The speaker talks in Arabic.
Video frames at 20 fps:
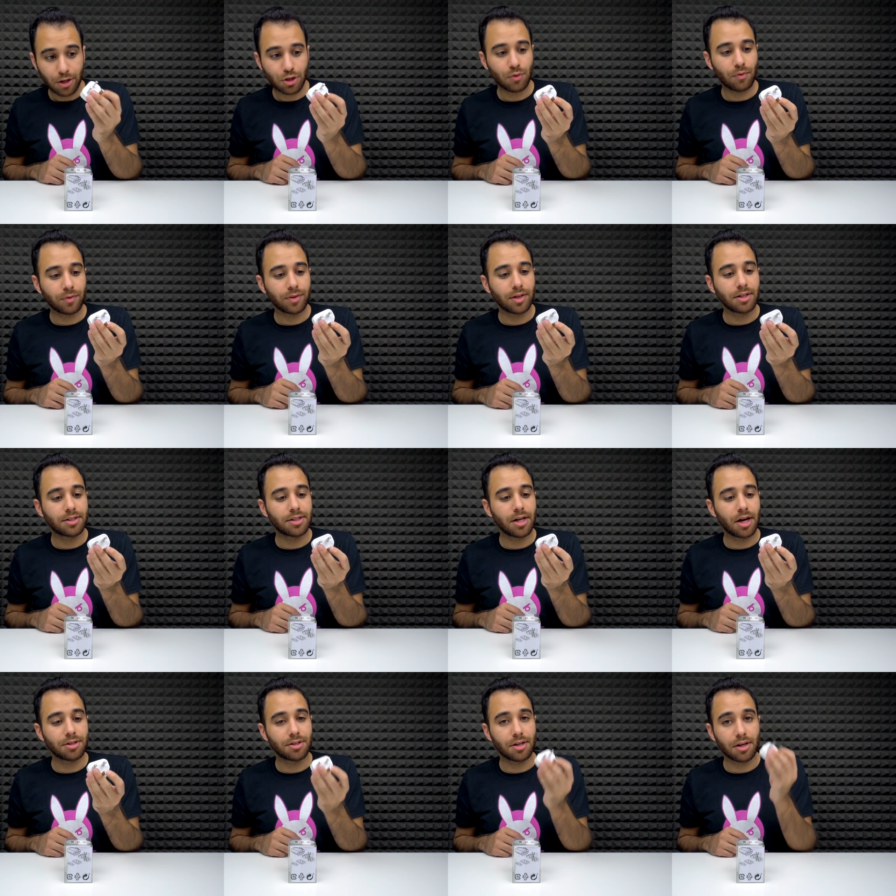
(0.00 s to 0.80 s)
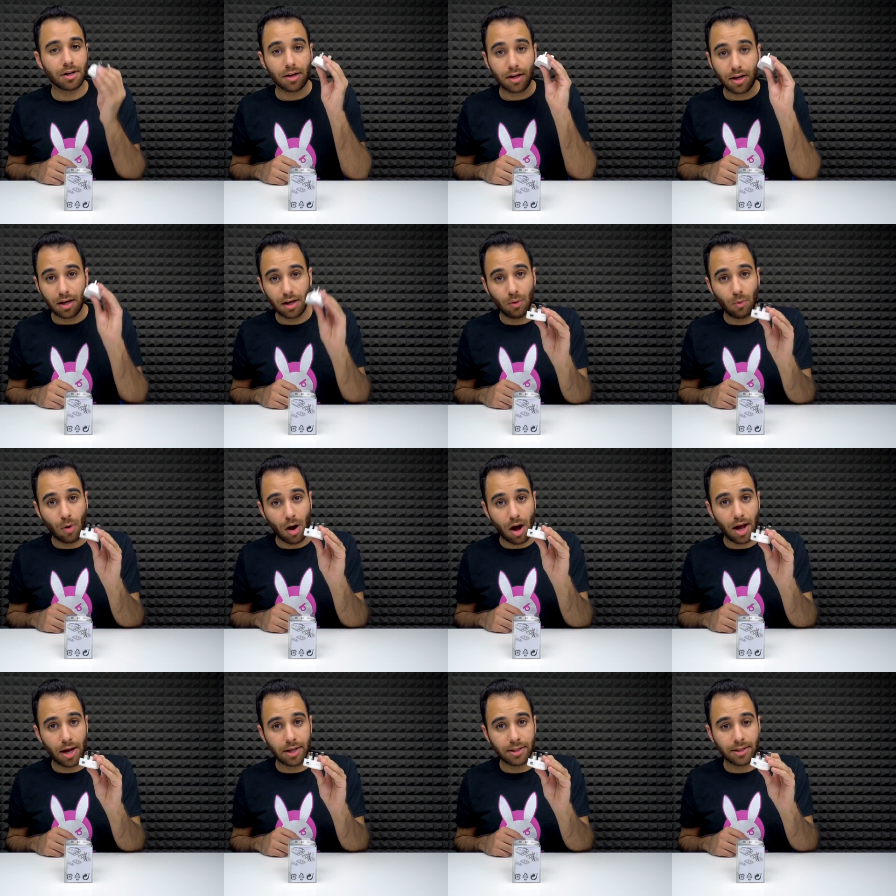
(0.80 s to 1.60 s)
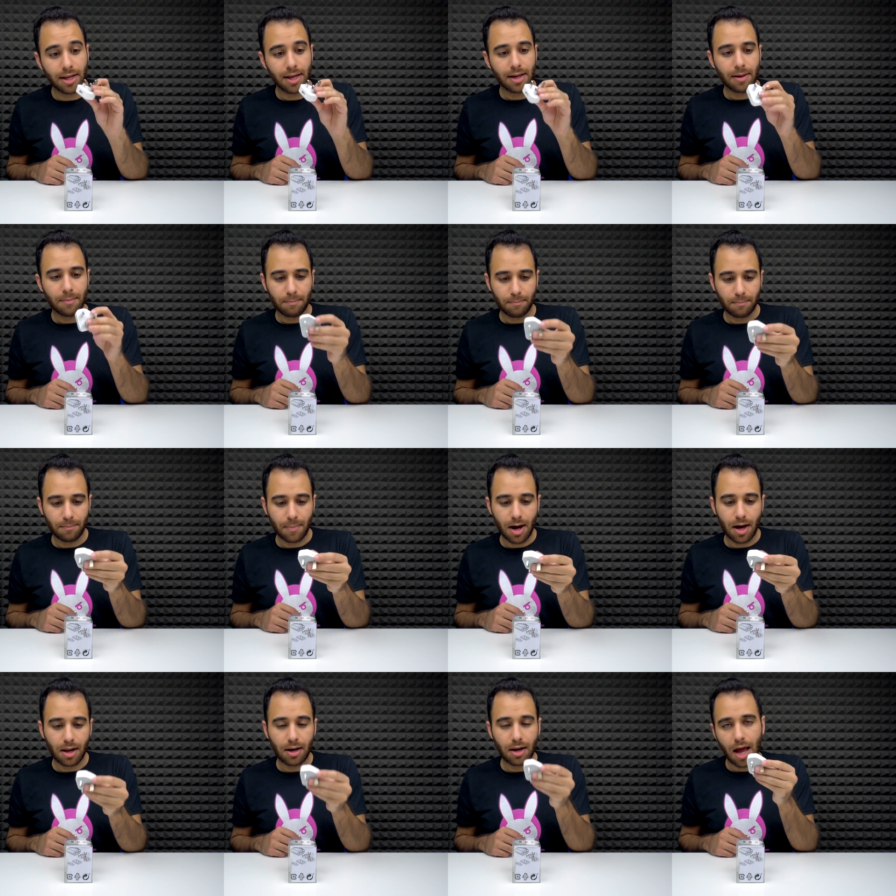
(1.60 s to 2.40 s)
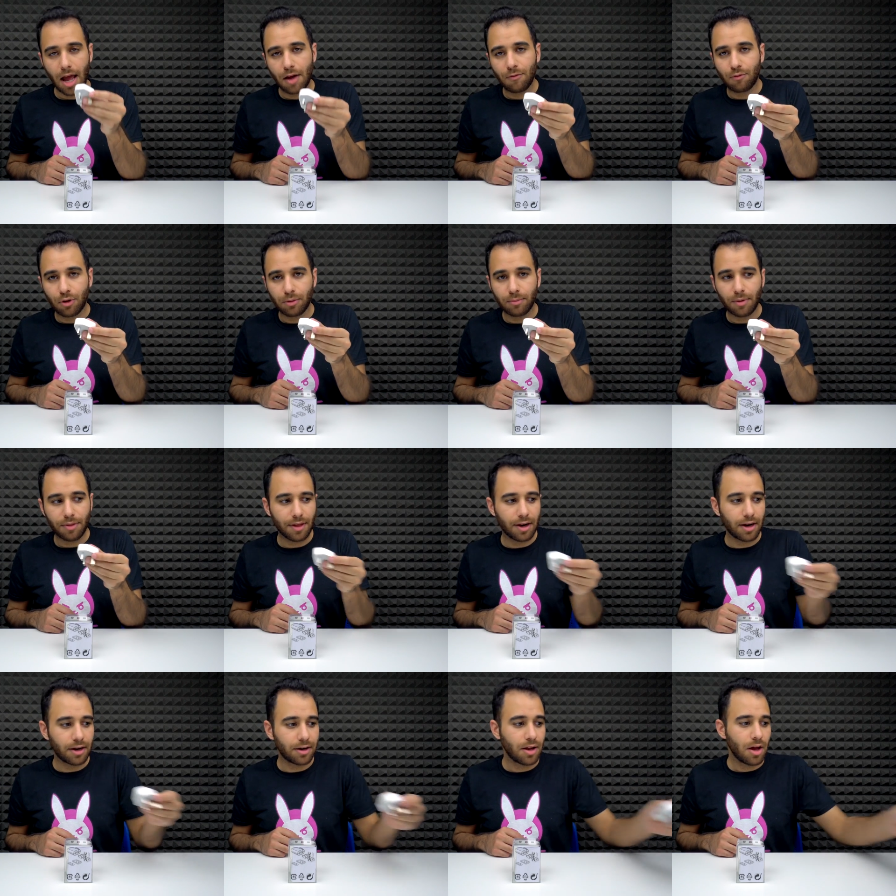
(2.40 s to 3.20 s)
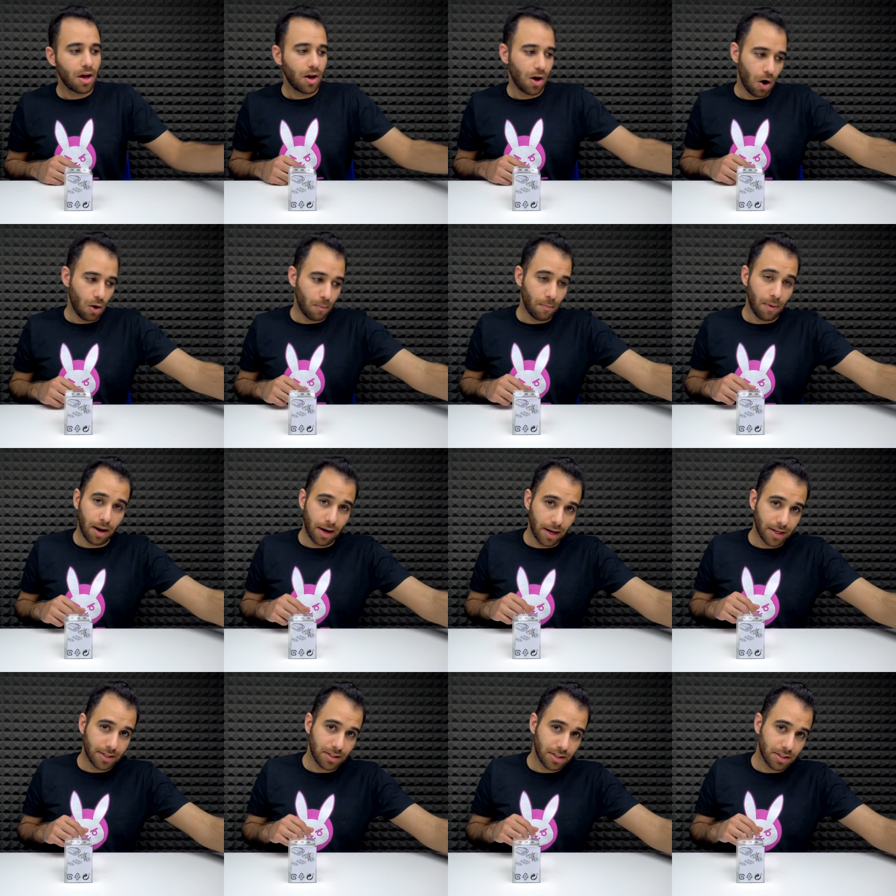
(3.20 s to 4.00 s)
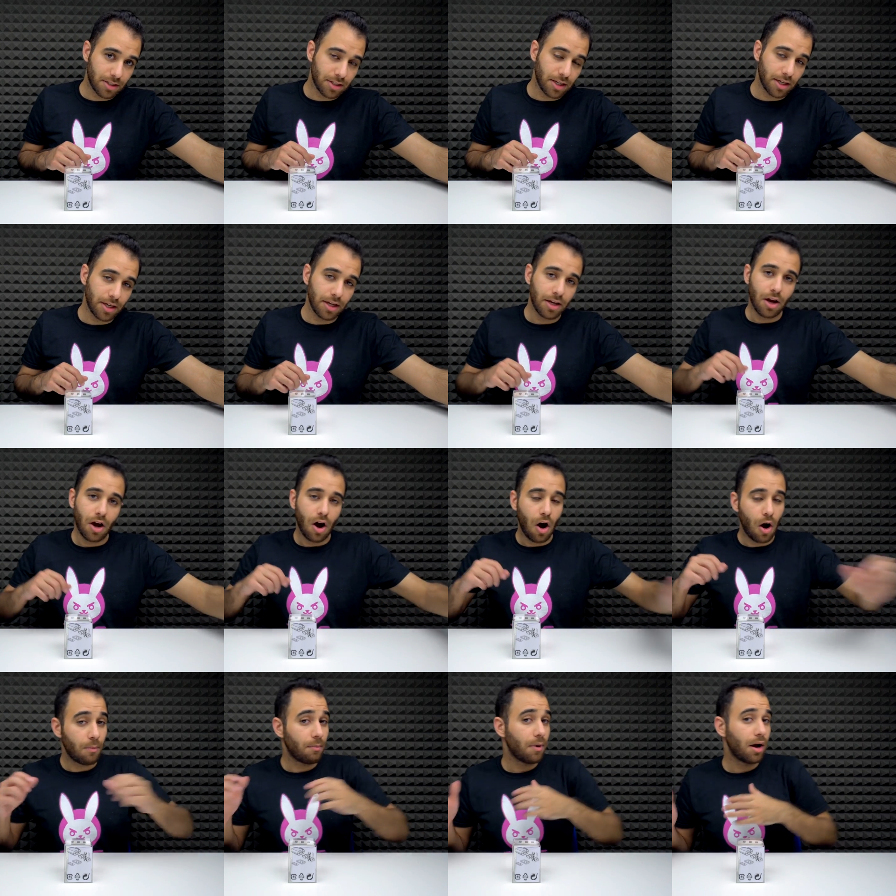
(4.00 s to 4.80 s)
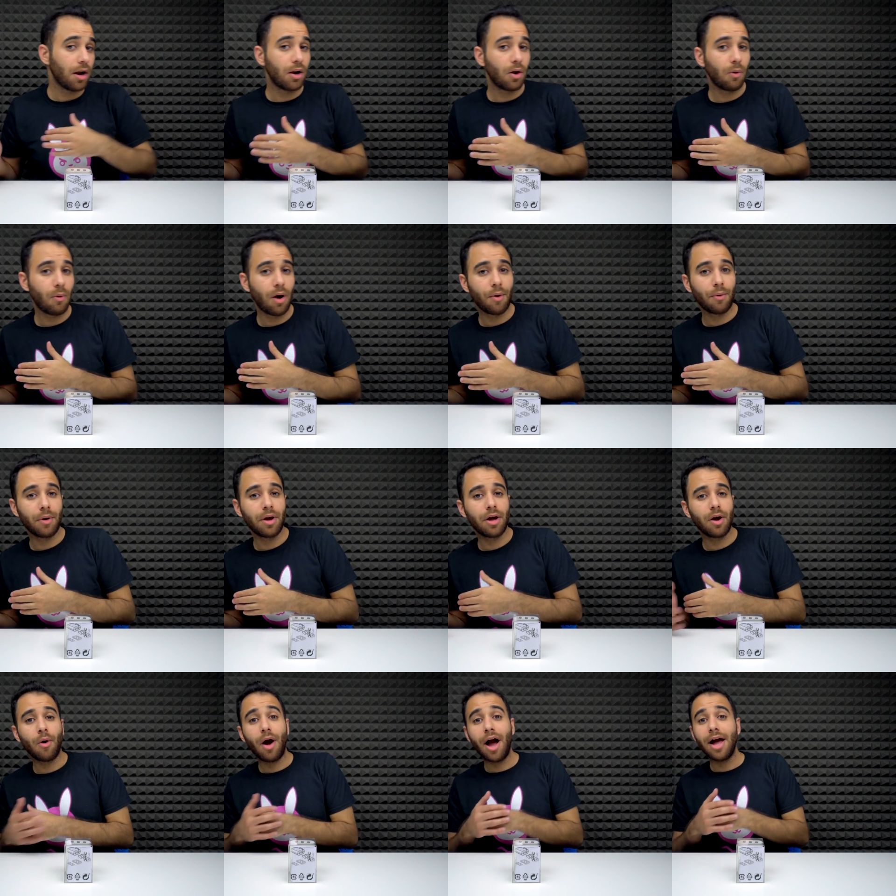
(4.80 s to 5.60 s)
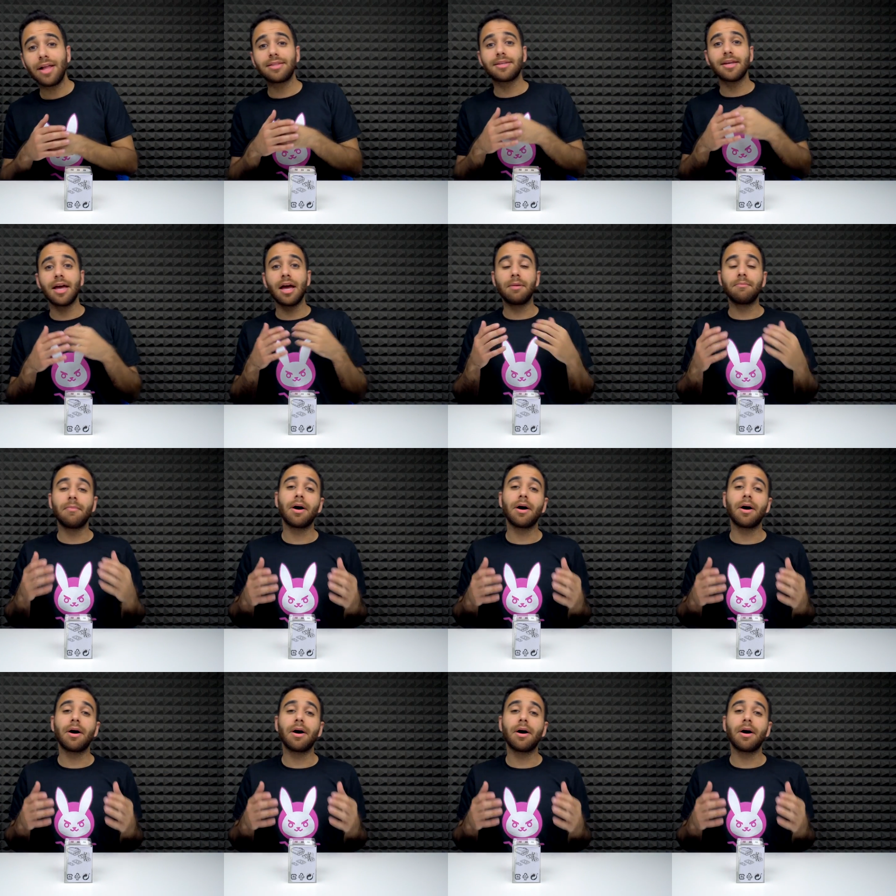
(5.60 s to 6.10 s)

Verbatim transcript: تشوف ان الشارجر الواحد مال الايفون مثلا او مال الاتش تي سي او مال الهواوي وحتى